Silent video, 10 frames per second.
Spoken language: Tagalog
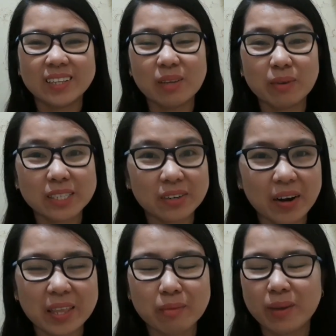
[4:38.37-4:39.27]
di ba, sa
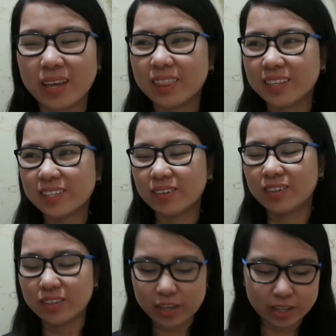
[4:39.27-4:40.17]
Right Med. So,
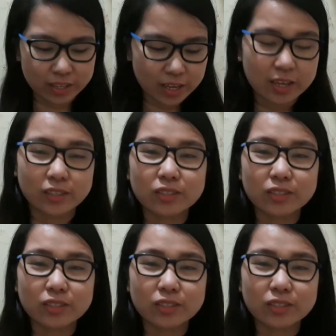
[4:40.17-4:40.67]
yeah.